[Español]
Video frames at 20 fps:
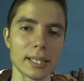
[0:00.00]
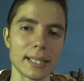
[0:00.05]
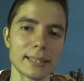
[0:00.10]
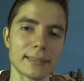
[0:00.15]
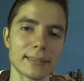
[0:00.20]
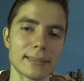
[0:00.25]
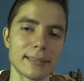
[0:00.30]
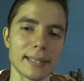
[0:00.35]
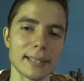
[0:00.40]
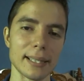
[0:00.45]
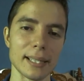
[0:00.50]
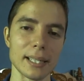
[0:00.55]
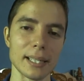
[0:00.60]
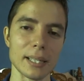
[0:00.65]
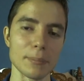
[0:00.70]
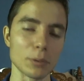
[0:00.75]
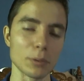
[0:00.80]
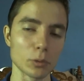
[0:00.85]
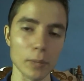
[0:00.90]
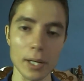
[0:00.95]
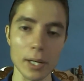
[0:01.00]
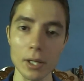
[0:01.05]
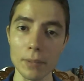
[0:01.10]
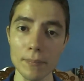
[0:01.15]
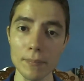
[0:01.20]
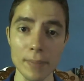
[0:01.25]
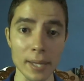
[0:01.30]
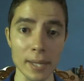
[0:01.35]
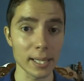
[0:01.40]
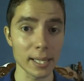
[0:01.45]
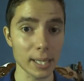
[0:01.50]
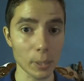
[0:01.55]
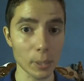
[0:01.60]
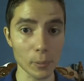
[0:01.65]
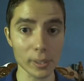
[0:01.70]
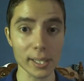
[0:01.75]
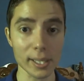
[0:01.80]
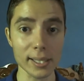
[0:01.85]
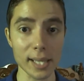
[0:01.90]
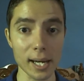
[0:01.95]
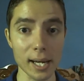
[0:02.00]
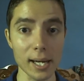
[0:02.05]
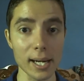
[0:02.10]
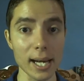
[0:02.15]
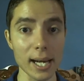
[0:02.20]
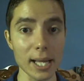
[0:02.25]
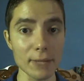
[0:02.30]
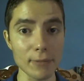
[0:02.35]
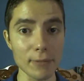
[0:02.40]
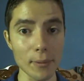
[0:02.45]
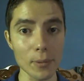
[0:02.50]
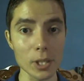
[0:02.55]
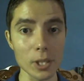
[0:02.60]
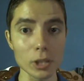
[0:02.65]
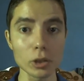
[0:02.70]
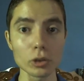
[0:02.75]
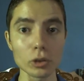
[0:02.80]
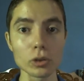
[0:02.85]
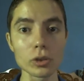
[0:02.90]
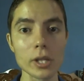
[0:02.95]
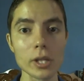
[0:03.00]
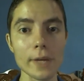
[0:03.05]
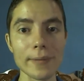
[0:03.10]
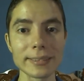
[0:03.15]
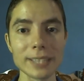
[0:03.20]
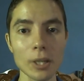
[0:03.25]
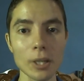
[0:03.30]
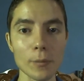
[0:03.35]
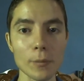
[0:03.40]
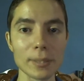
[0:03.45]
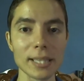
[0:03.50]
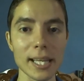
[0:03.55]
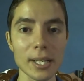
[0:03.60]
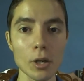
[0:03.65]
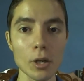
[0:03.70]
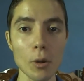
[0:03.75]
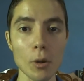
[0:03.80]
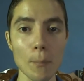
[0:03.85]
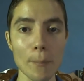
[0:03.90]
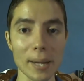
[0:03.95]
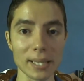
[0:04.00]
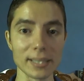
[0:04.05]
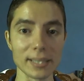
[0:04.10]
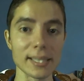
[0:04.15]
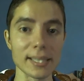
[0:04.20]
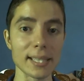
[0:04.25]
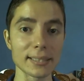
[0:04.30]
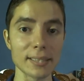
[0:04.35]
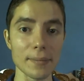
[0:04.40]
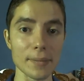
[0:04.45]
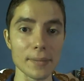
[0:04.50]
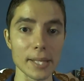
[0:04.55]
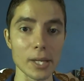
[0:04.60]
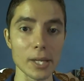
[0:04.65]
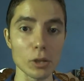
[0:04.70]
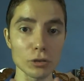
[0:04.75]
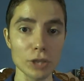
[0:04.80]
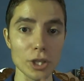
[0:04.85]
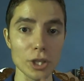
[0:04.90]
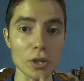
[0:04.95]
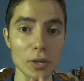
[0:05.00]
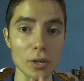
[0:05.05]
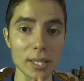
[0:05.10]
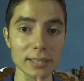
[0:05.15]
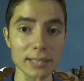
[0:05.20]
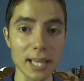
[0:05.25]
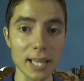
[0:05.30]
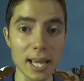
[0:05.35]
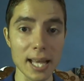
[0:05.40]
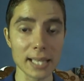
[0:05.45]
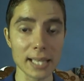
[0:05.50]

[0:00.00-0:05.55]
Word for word: Este, y pues bueno, recuerden darle like, favorito, suscribirse, comentar y compartir este video, señores.